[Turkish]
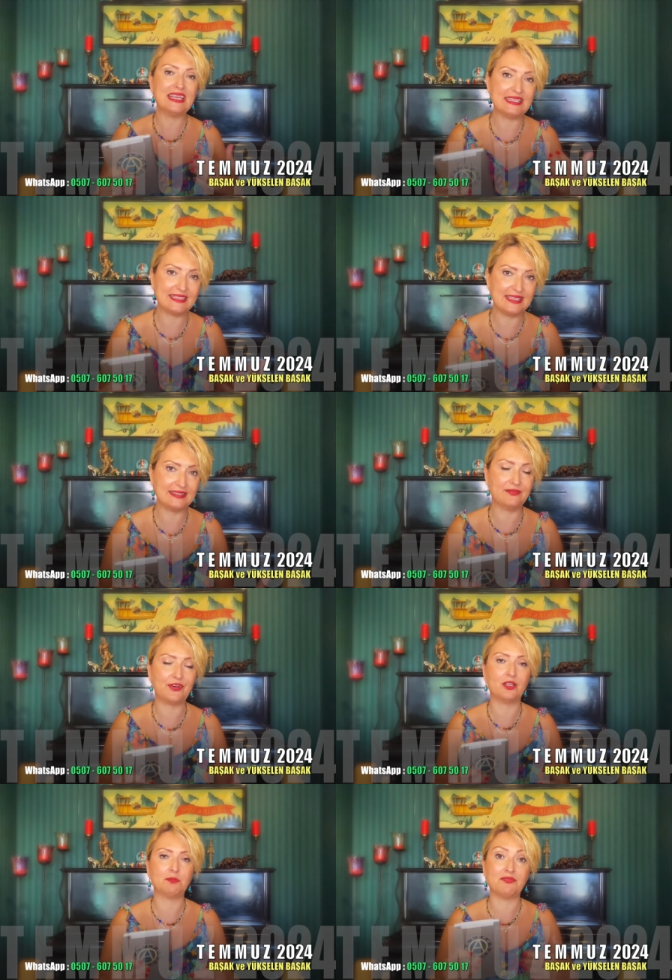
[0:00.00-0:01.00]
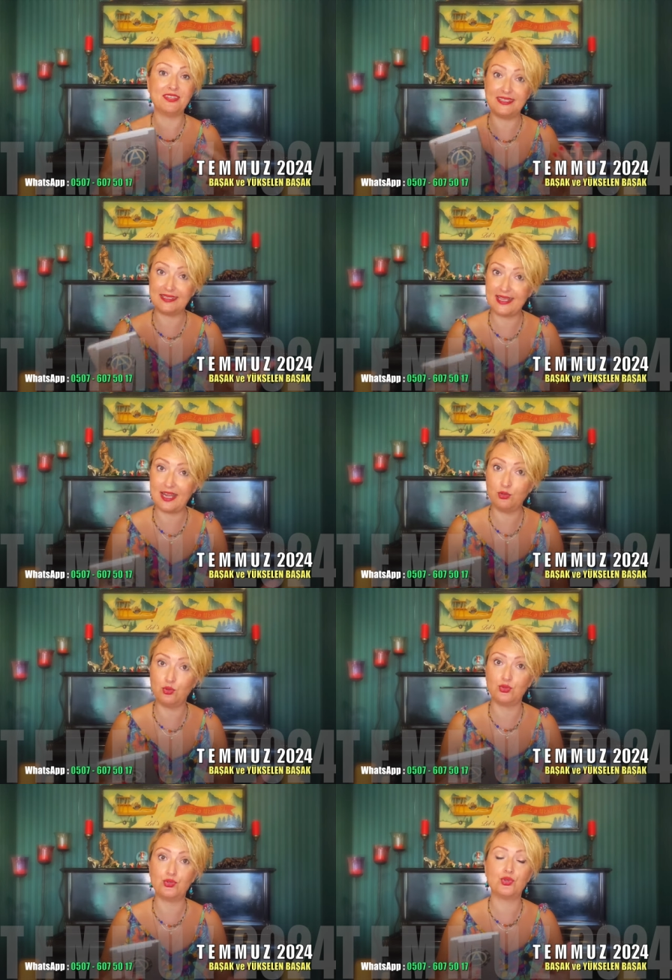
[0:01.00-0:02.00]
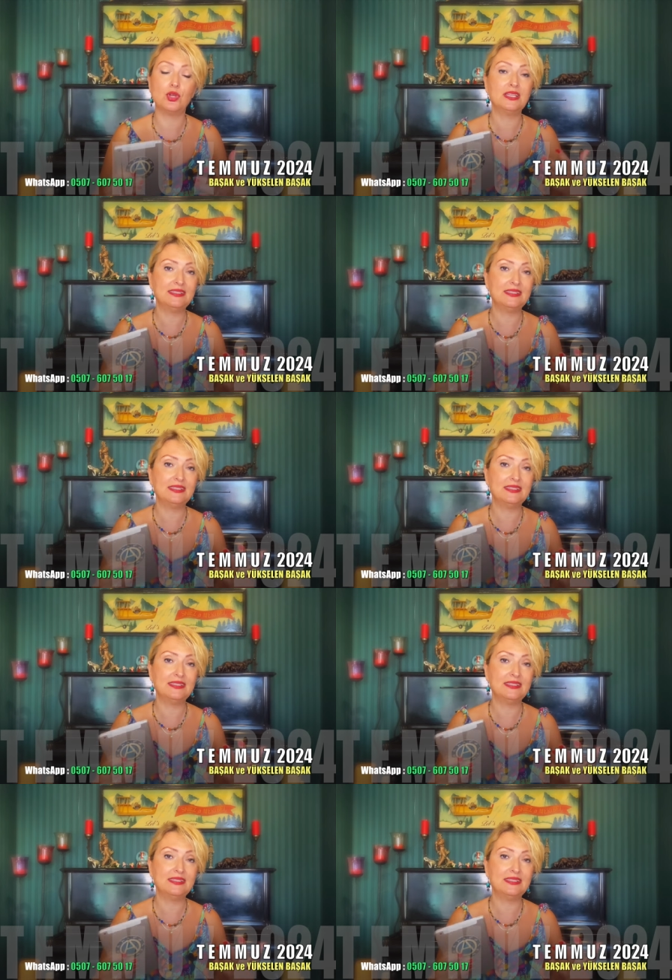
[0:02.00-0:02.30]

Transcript: inisiyatif alma fiziksel güç